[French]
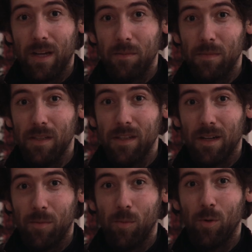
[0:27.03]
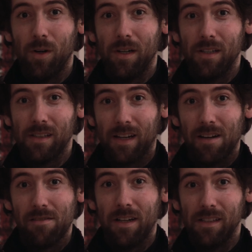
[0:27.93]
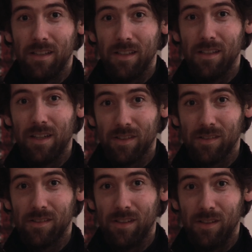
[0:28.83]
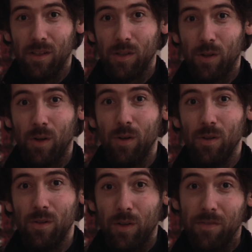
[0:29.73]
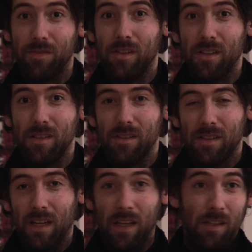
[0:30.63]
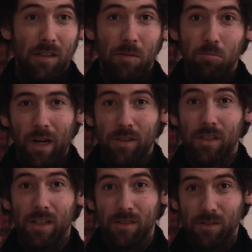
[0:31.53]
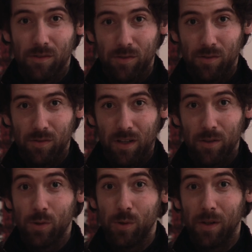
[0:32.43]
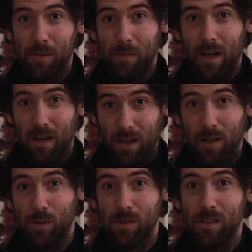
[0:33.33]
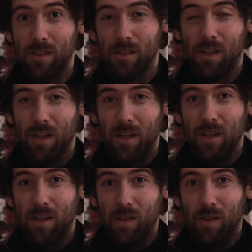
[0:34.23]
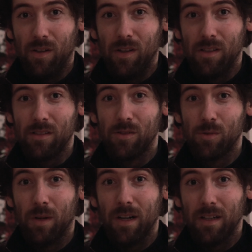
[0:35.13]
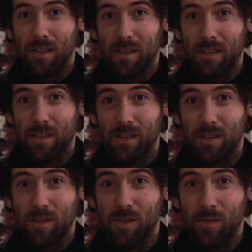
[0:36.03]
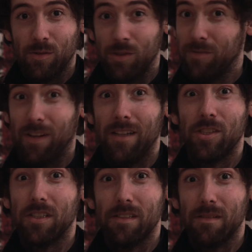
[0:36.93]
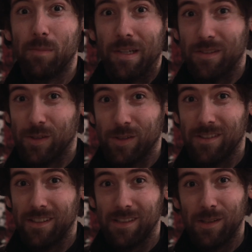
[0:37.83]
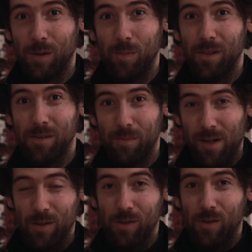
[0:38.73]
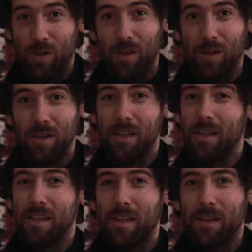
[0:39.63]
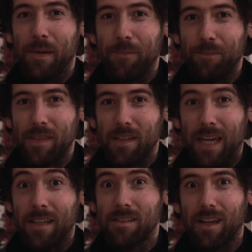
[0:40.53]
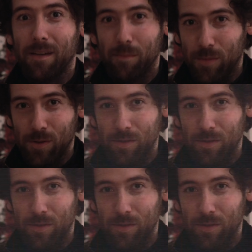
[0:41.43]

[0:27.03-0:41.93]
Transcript: amie à moi travaillait dans cette école de filles et par chance un jour, elle m'a raconté euh, l'histoire et j'ai flashé parce que c'était complètement euh, extrême.